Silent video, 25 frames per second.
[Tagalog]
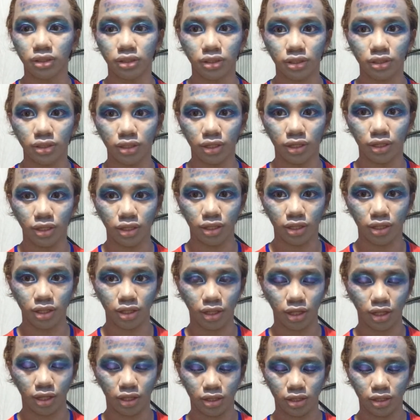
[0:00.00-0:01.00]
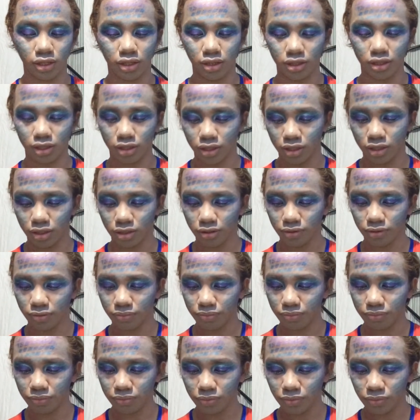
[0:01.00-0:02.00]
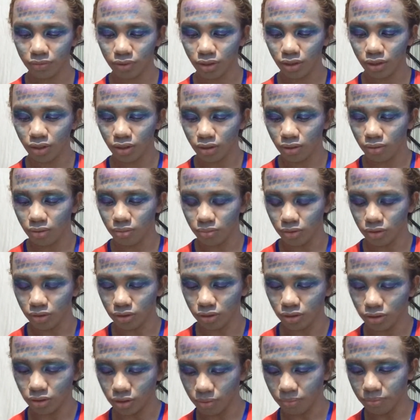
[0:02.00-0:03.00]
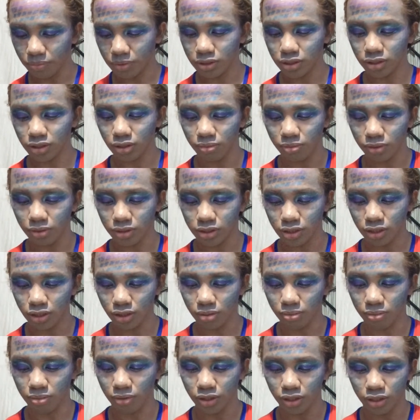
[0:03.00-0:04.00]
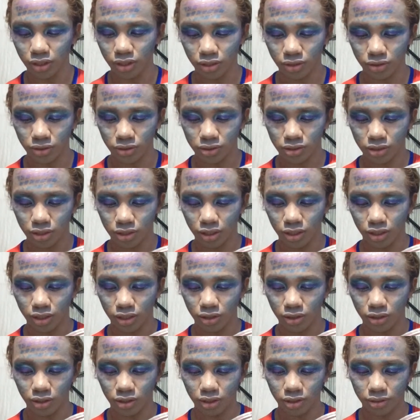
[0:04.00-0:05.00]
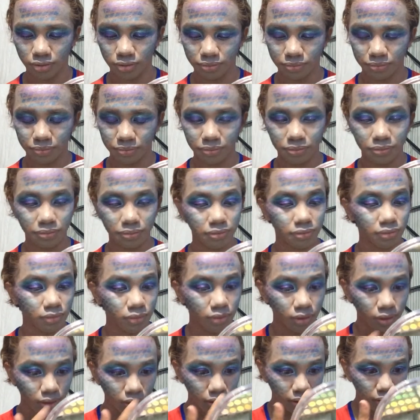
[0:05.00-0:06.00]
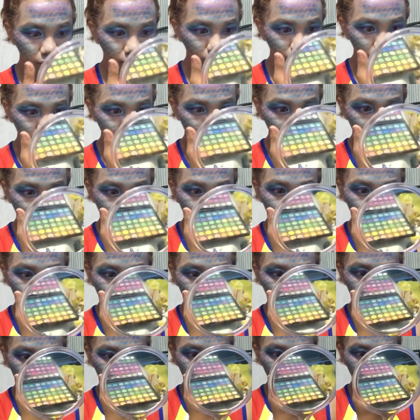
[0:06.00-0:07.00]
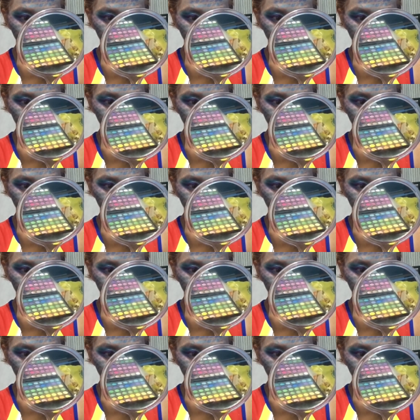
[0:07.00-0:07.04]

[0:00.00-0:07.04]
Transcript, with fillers: Ang ganda mo sis. Para kang nasa Pinterest na mermaid. So, lalagyan natin sa baba ng